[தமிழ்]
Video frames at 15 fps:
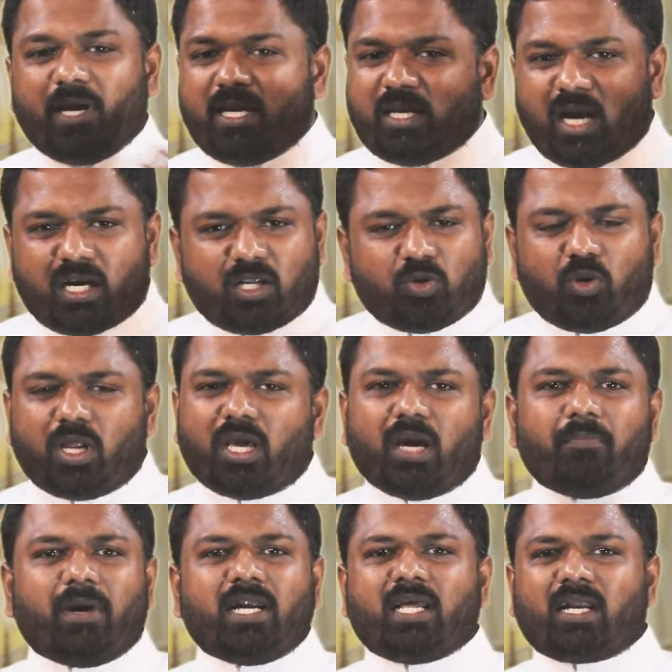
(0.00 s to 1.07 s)
ஸ்பெயின்
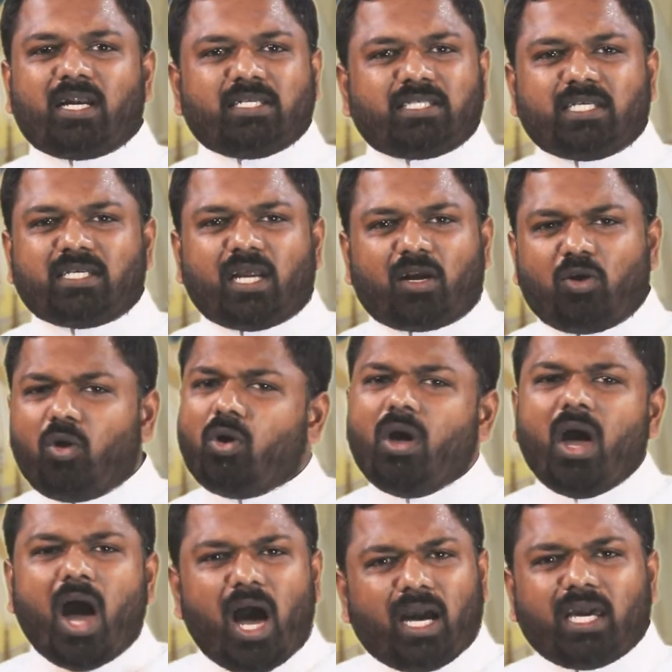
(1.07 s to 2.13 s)
நாட்டினுடைய மன்னர்கள்
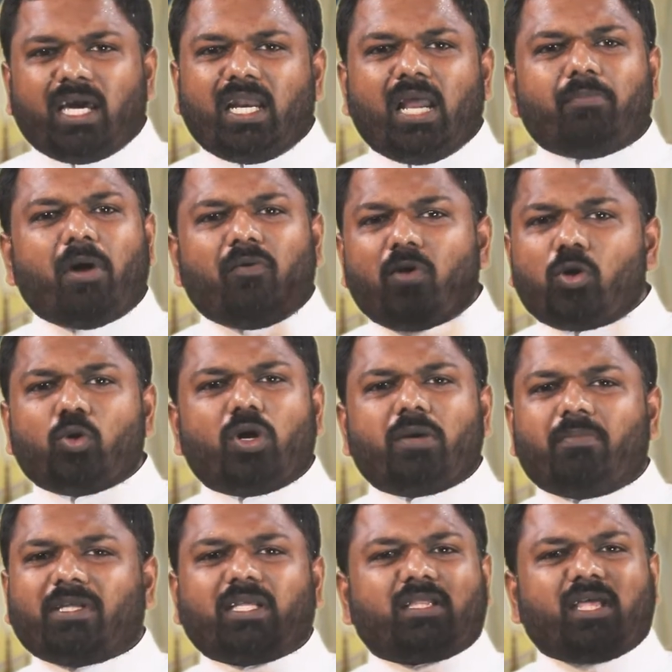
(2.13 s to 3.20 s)
சென்றார்களோ அங்கெல்லாம்
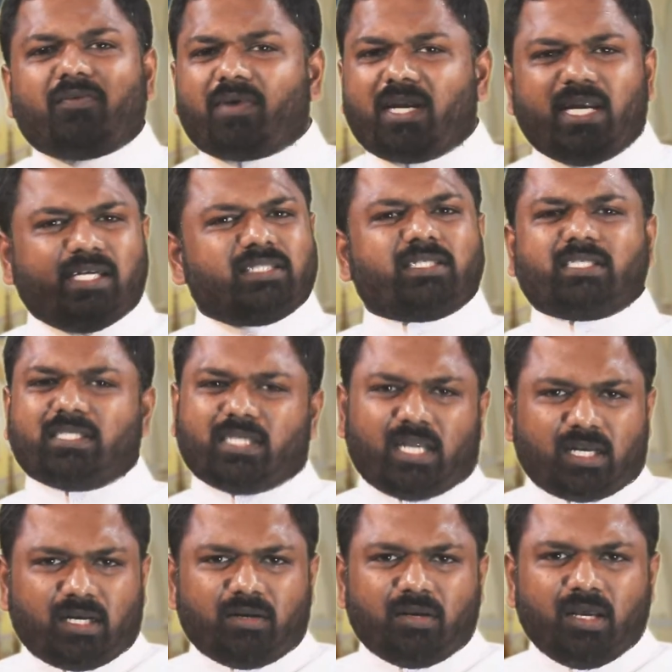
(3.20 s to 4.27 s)
அவர்களுடைய மதத்தை அவர்கள் எடுத்து
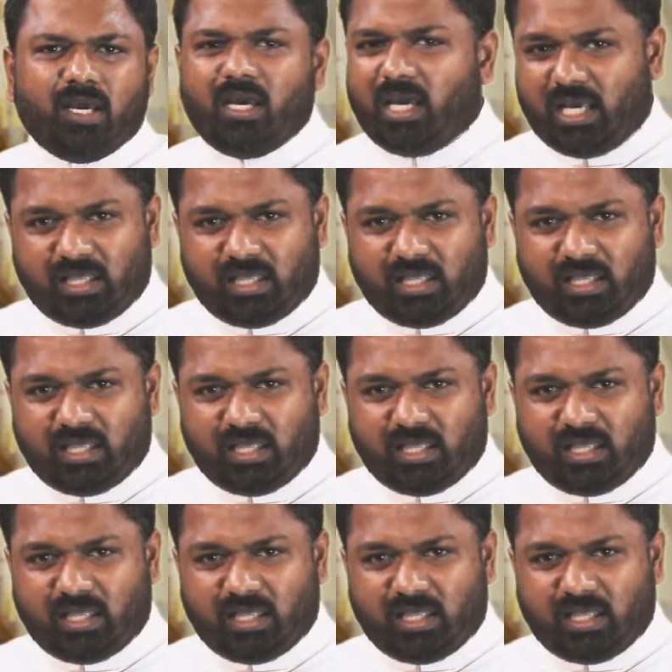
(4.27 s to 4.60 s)
சென்றார்கள்